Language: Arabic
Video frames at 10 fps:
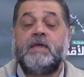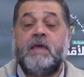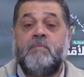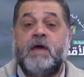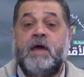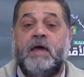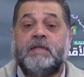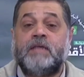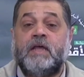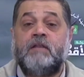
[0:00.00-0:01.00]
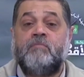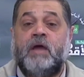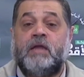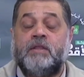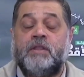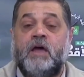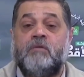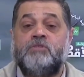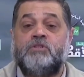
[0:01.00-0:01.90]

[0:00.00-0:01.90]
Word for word: كما حصل مع نظام